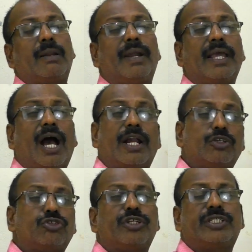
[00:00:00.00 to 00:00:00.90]
மழை
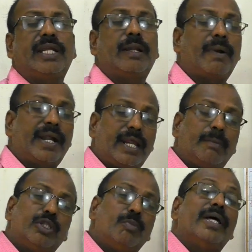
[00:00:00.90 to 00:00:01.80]
காற்று சுழற்சியின் மழை
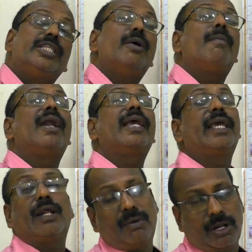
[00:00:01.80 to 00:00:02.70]
என்பது மதிய மாலை
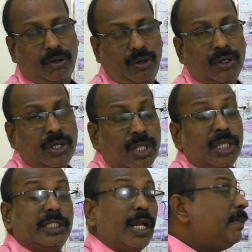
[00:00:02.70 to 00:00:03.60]
இரவில் இருக்கும்
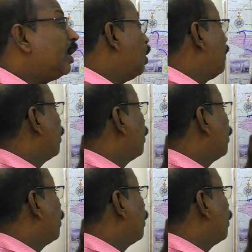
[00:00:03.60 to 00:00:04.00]
தென்மேற்கு